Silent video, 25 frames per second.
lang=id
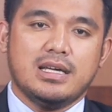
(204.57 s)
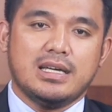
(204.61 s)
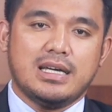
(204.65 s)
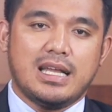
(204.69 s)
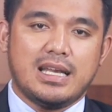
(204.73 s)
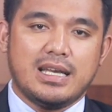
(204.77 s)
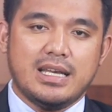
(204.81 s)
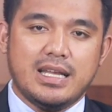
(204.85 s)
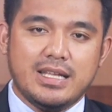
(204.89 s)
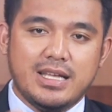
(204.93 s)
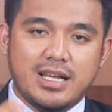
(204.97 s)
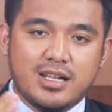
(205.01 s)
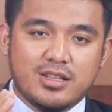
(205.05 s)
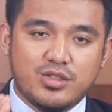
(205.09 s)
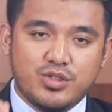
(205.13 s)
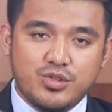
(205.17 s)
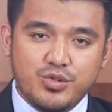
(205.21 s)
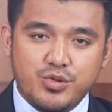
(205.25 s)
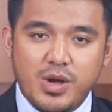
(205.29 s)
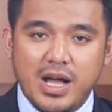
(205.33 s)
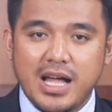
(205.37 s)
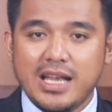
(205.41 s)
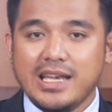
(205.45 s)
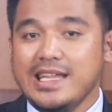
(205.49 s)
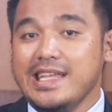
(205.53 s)
Karena yang
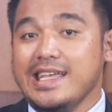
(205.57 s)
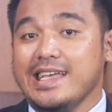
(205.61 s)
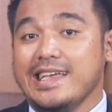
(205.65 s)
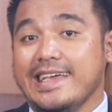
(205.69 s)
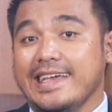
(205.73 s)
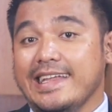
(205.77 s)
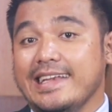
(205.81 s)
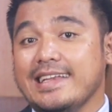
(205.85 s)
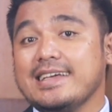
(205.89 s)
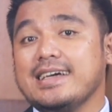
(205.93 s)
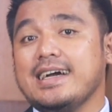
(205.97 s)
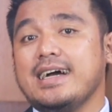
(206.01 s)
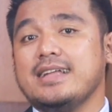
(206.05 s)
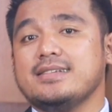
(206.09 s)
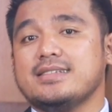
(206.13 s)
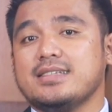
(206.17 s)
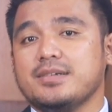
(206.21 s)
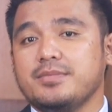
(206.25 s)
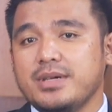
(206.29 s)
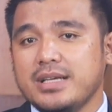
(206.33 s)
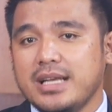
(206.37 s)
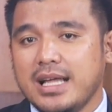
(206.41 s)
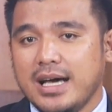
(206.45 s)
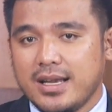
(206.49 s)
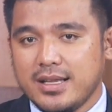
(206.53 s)
Tuhan inginkan
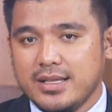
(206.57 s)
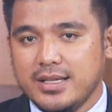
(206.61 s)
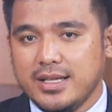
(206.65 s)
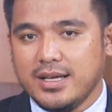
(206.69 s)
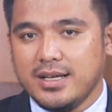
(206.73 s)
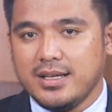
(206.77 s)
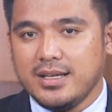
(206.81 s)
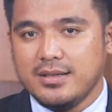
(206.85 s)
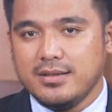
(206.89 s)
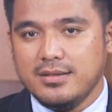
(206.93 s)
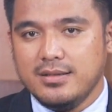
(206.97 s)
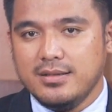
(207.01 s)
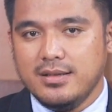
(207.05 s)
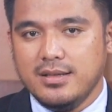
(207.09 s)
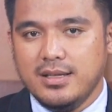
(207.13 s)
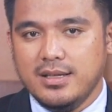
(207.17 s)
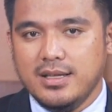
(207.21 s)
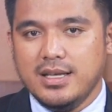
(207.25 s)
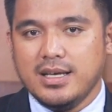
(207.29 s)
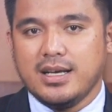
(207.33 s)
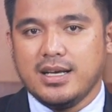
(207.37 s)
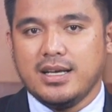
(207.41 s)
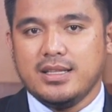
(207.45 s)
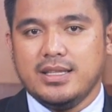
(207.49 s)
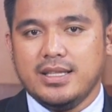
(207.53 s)
sebenarnya,
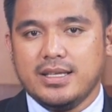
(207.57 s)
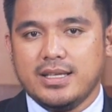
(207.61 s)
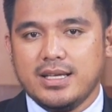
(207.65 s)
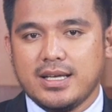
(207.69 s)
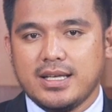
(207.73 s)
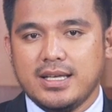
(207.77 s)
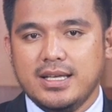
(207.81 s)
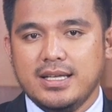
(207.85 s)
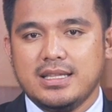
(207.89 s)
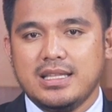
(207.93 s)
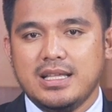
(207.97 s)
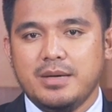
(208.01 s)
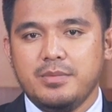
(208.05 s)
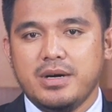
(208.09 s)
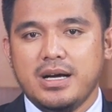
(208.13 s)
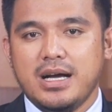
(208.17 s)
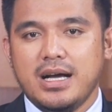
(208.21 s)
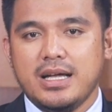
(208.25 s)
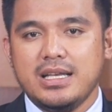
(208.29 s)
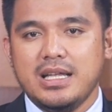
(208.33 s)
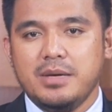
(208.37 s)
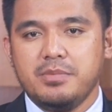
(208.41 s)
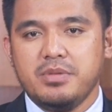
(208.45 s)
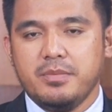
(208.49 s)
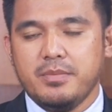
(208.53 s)
ketika kita
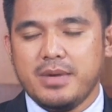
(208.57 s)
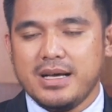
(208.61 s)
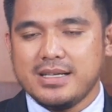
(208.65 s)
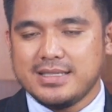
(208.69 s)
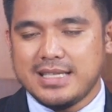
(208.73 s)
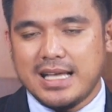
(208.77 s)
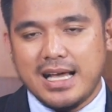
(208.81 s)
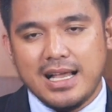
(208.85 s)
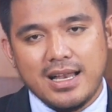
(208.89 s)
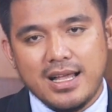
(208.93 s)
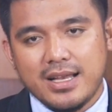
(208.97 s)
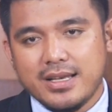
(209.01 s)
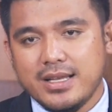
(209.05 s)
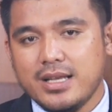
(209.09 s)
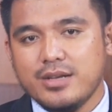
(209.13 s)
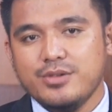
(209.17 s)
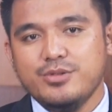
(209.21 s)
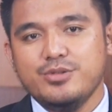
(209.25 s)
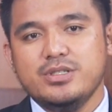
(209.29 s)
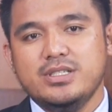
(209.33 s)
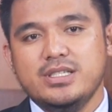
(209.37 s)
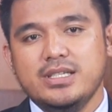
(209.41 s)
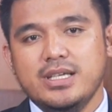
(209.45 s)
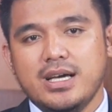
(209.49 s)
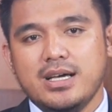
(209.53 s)
menghadapi masalah dan
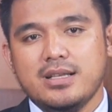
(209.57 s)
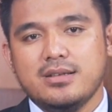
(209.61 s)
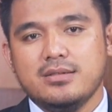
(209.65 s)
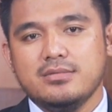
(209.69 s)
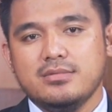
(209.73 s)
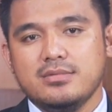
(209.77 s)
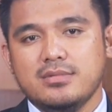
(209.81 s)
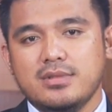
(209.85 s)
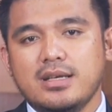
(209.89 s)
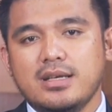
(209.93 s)
ujian,